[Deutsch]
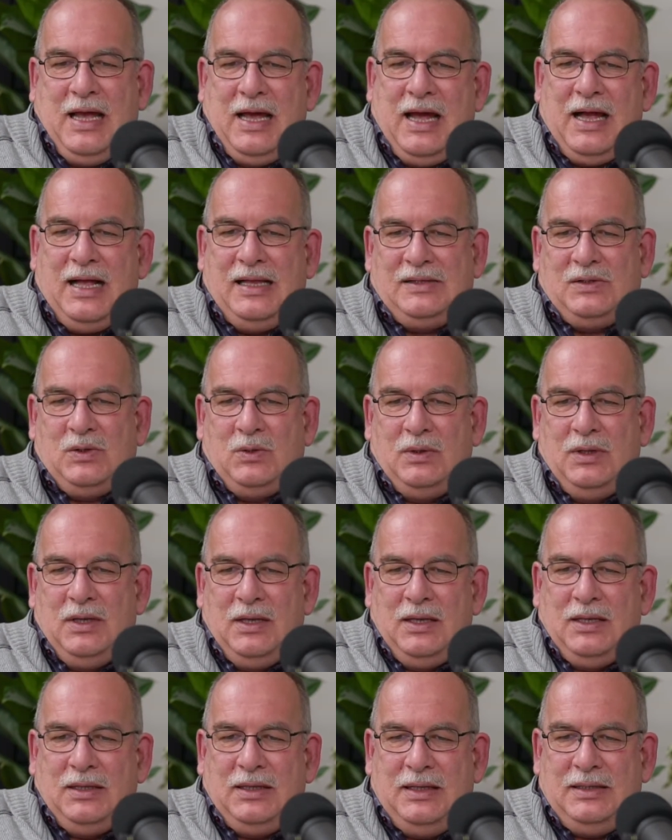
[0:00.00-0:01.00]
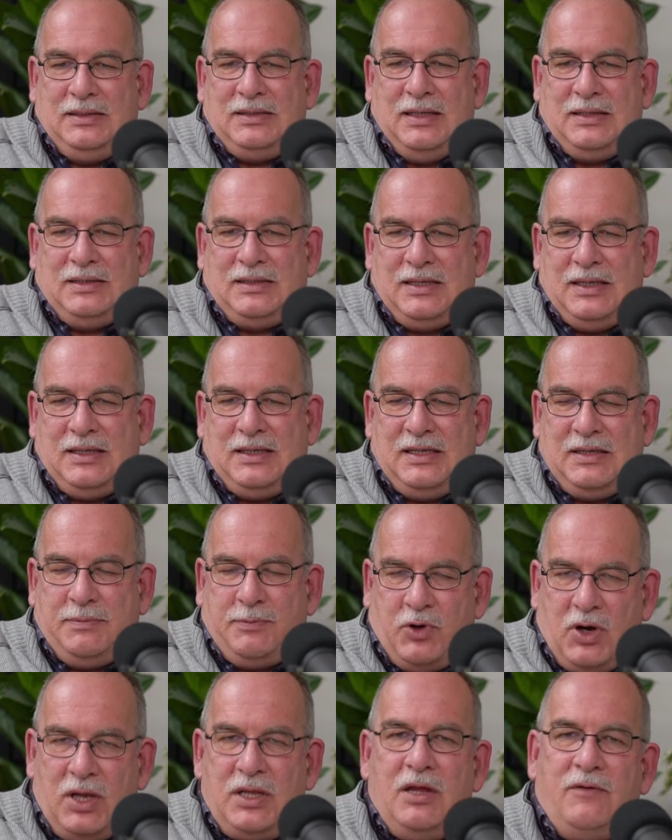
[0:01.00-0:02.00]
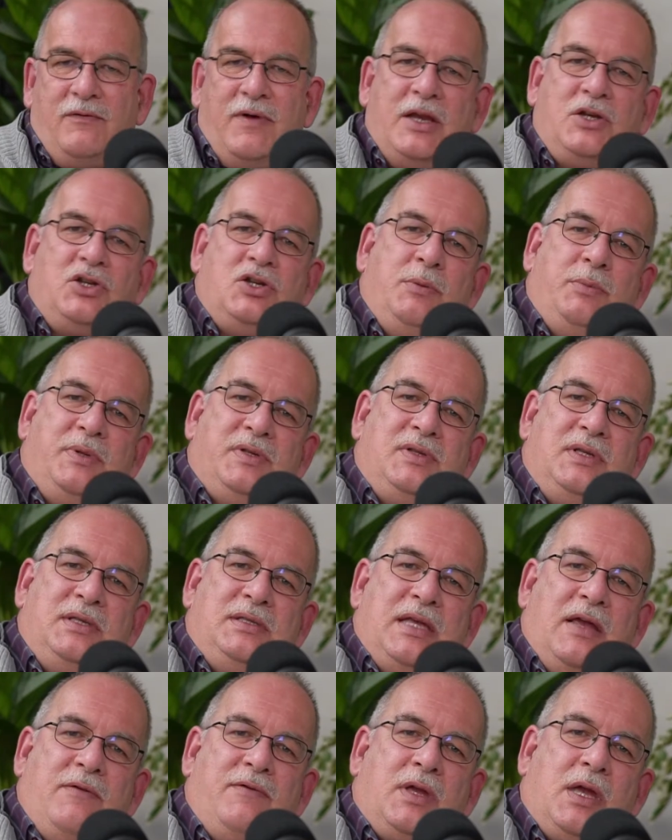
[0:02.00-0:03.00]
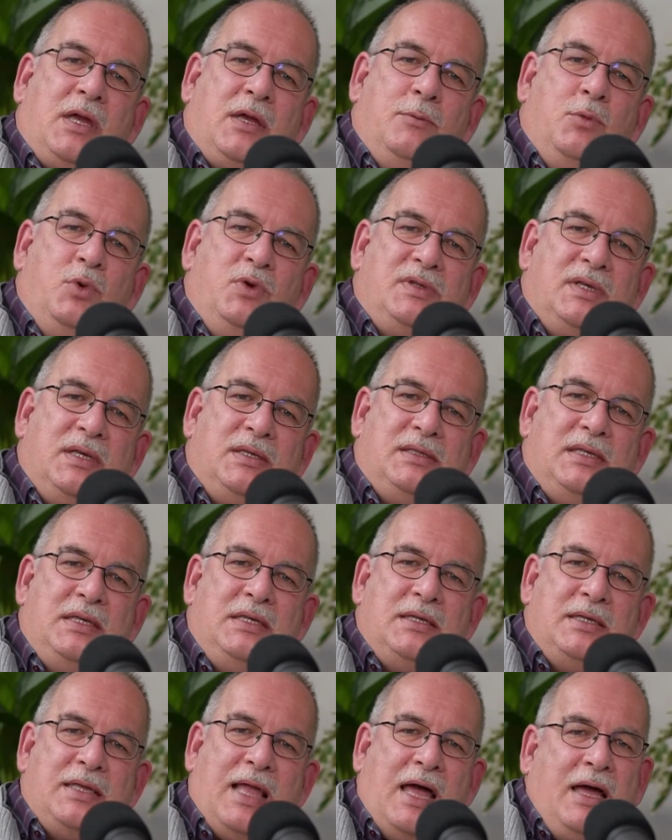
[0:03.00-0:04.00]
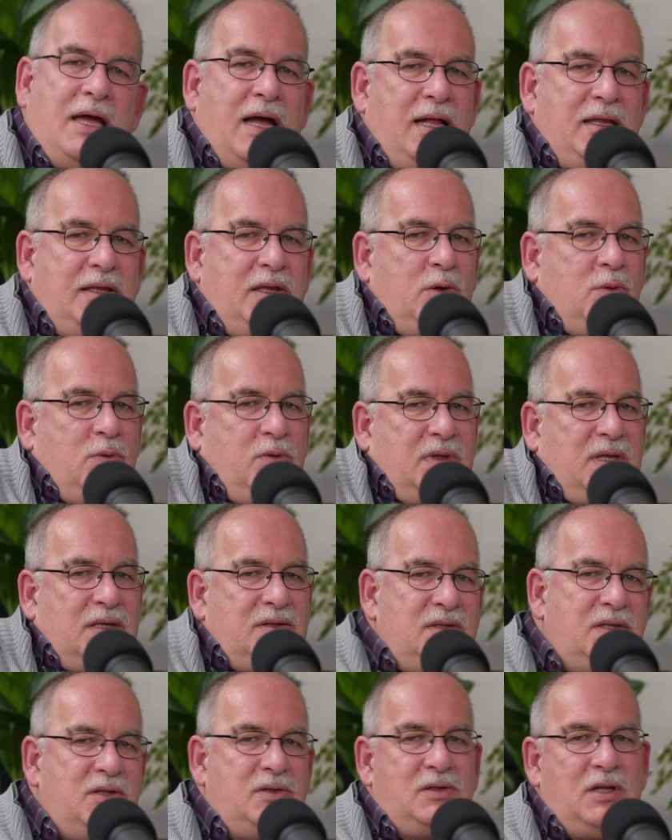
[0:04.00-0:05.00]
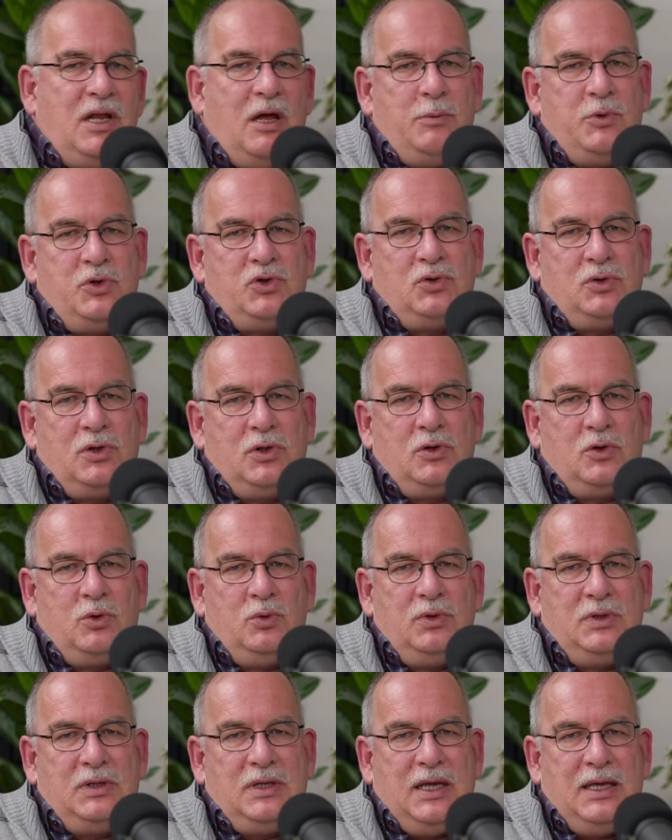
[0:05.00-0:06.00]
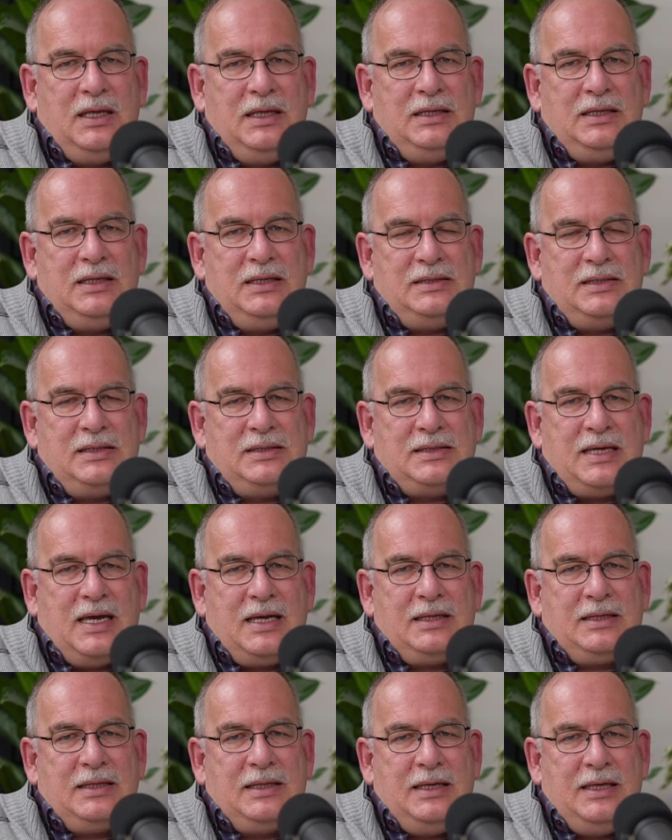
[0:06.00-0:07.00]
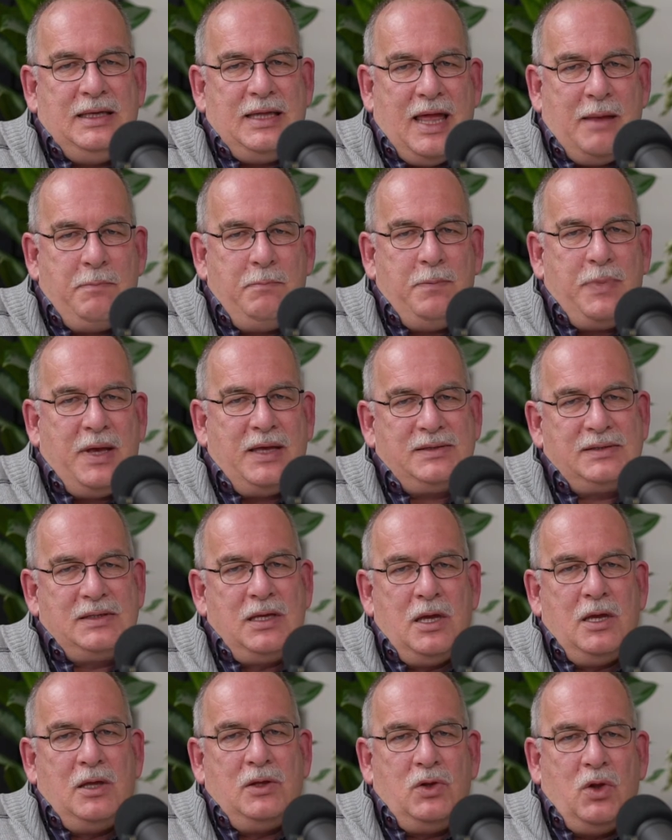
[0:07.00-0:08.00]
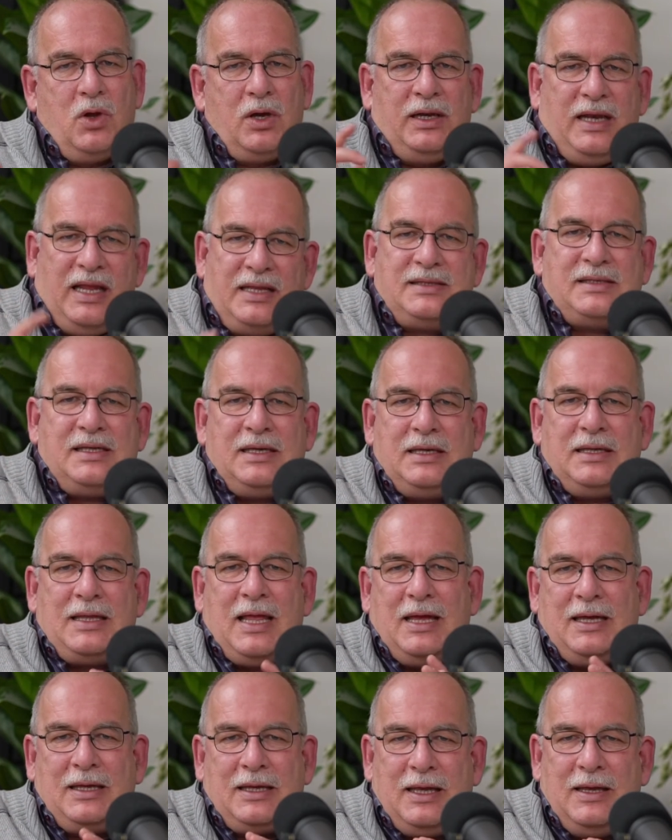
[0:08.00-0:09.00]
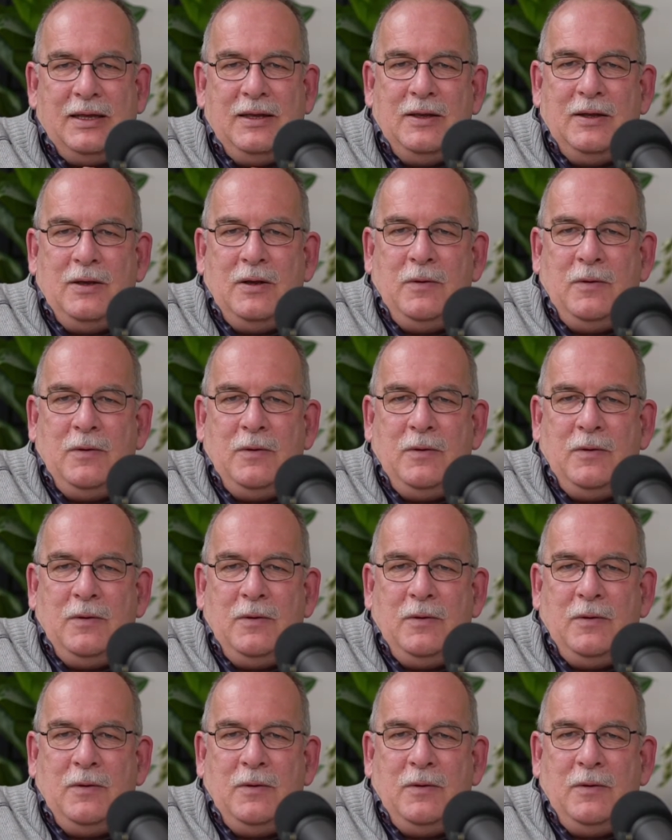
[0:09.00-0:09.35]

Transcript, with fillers: Also dieses, diese Perennial Vegetables, dieses ewige Gemüse ist sicher nachhaltig und das ist, glaube ich, schon ein Grund, der in diese Zeiten hinanpasst. Noch ein letzter Gedanke.